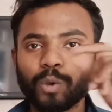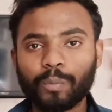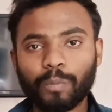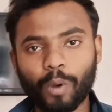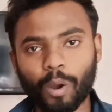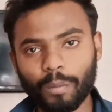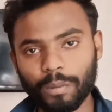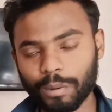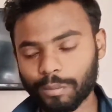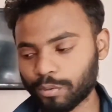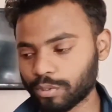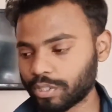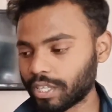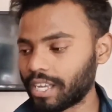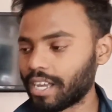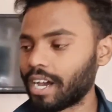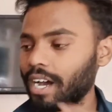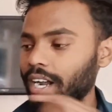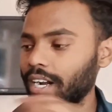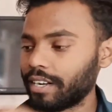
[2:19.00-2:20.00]
कोई प्रॉब्लम
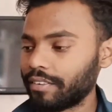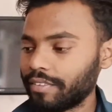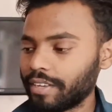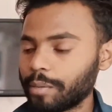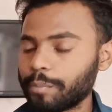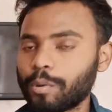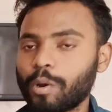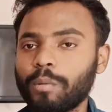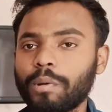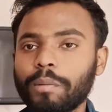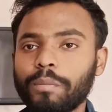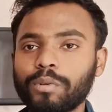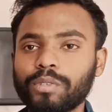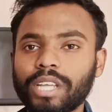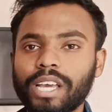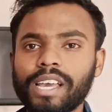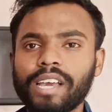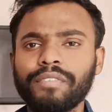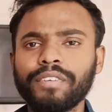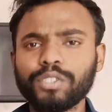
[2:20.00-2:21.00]
होता है हार्डवेयर प्रॉब्लम
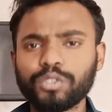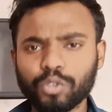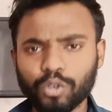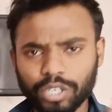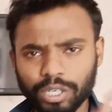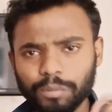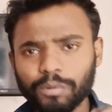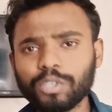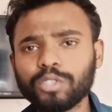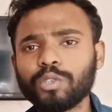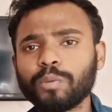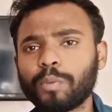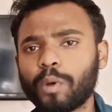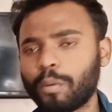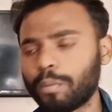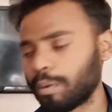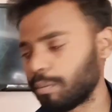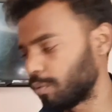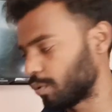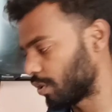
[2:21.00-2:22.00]
होता है या फिर छोटी मोटी जो
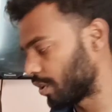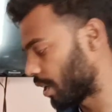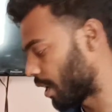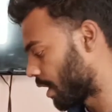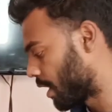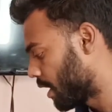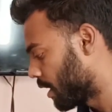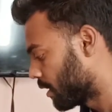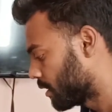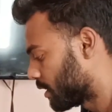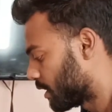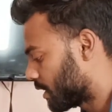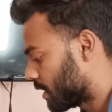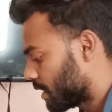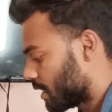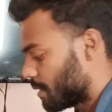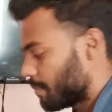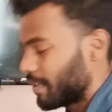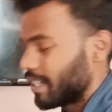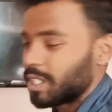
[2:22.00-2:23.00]
प्रॉब्लम होती है
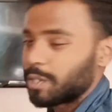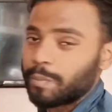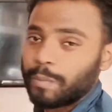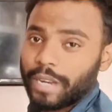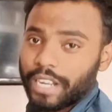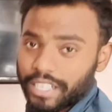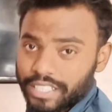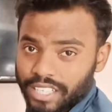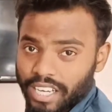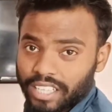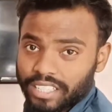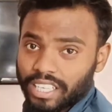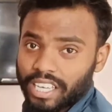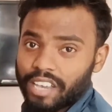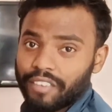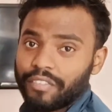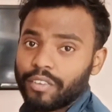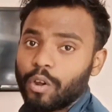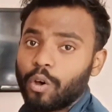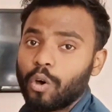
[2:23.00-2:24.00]
जैसे किसी में डिस्प्ले नहीं
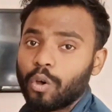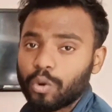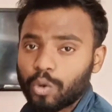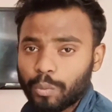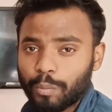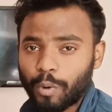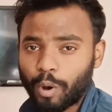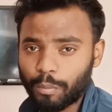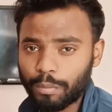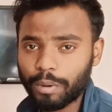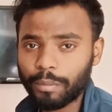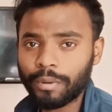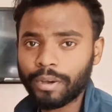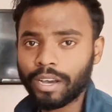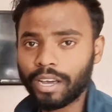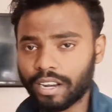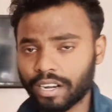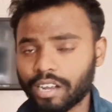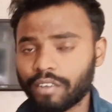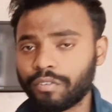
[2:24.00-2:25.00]
आता या फिर और कोई प्रॉब्लम
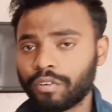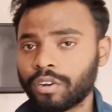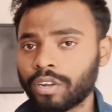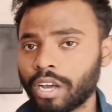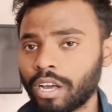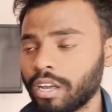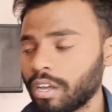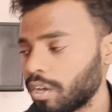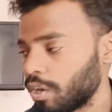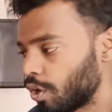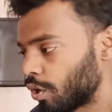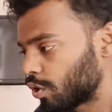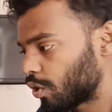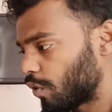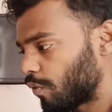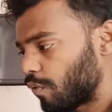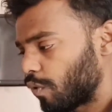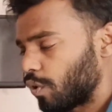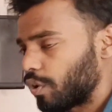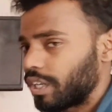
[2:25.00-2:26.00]
हल्का फुल्का
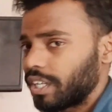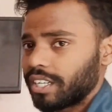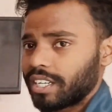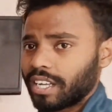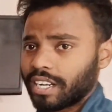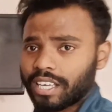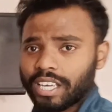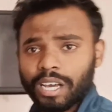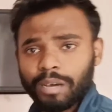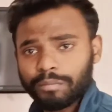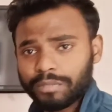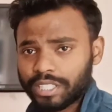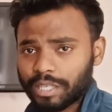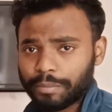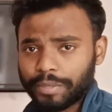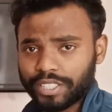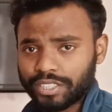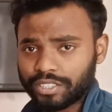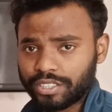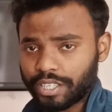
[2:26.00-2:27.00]
तो वो ठीक करके हम
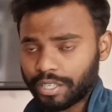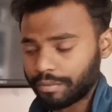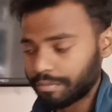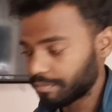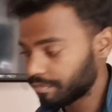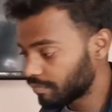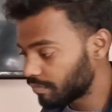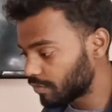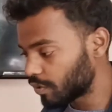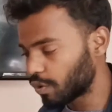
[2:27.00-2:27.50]
ये बेचते हैं